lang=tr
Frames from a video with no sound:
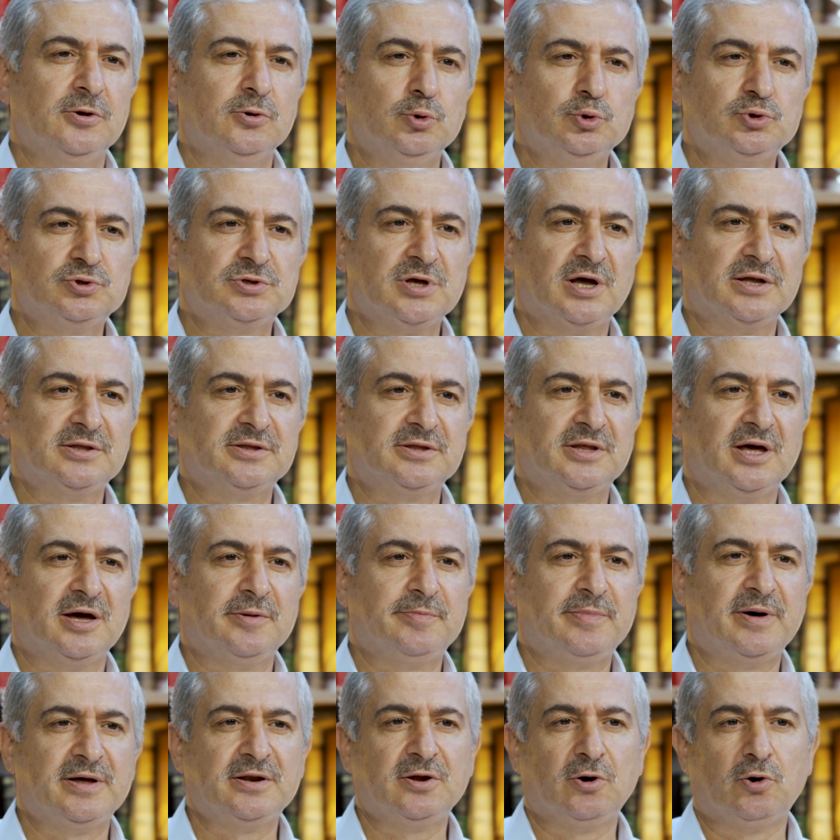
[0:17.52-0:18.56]
Üstad
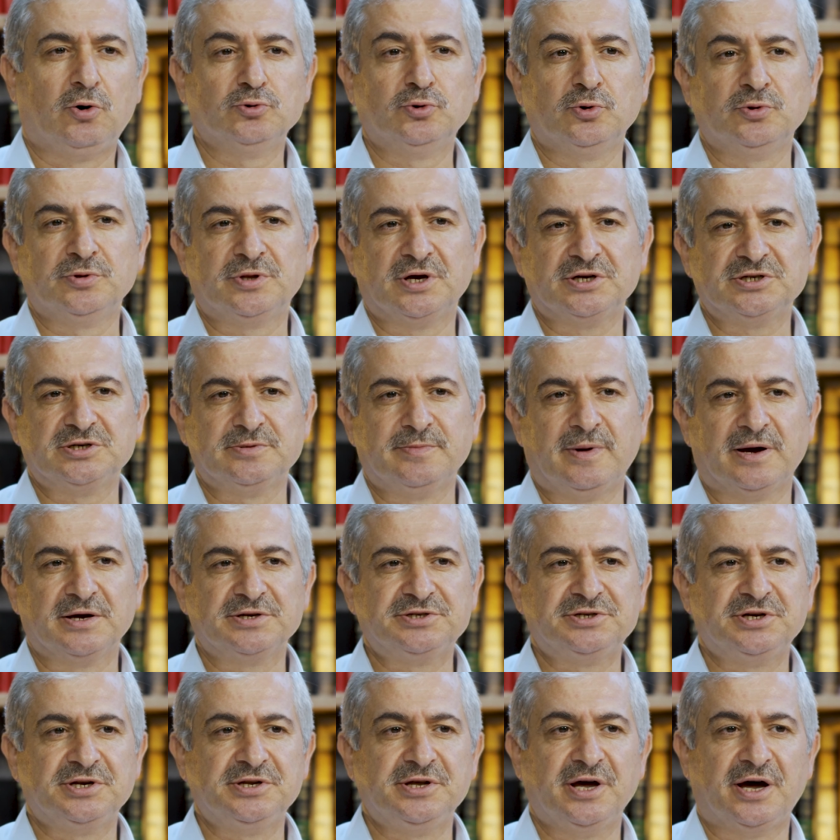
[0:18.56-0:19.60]
da bana odun taşımak
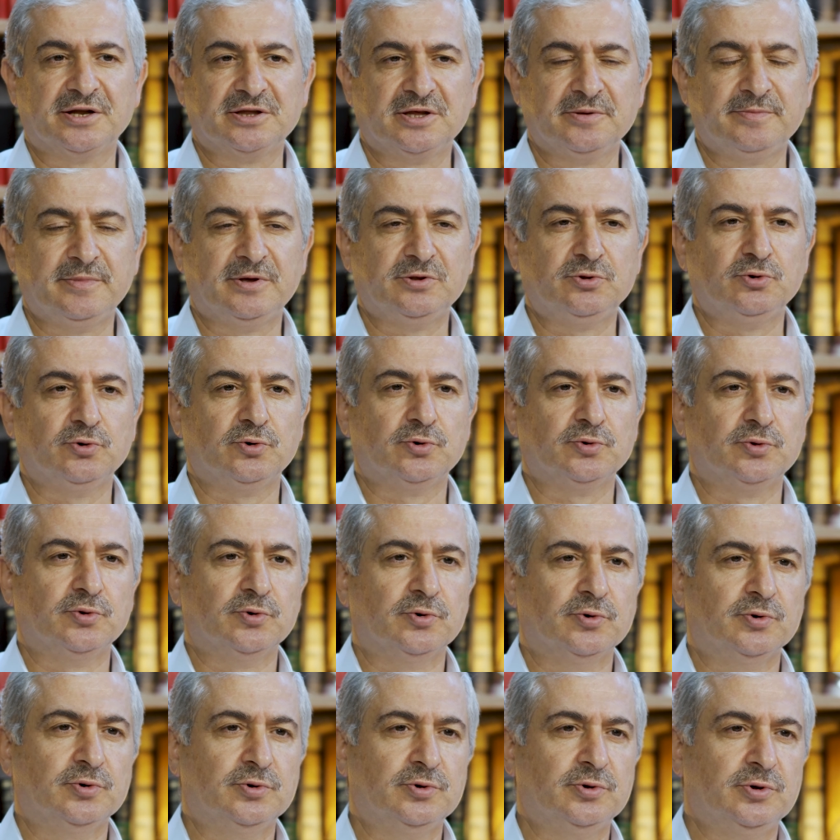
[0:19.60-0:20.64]
için yardım
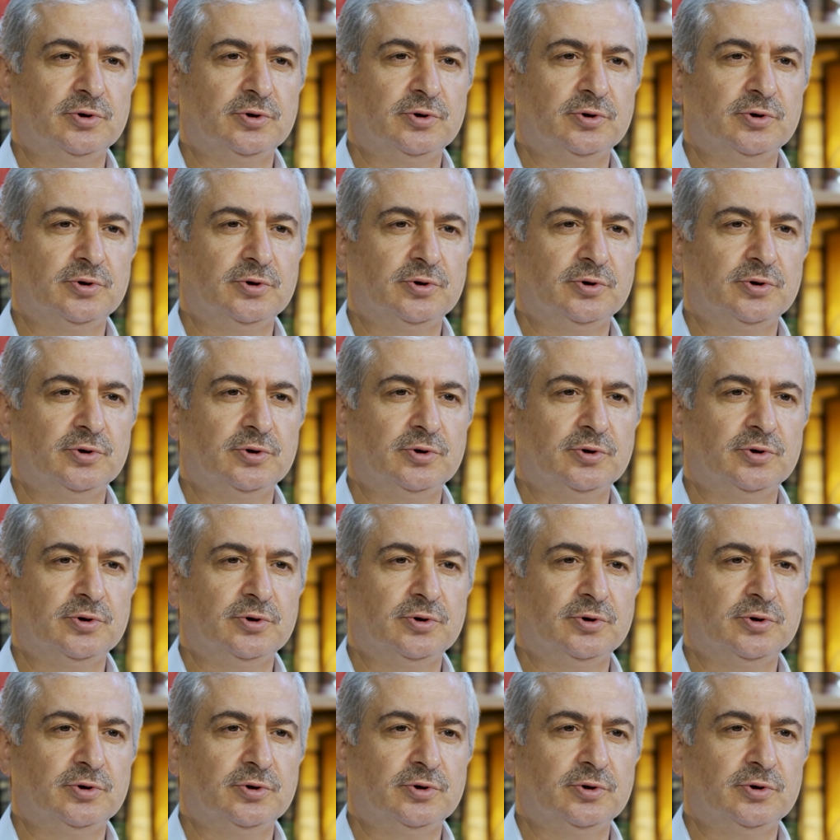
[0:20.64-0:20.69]
ediyordu.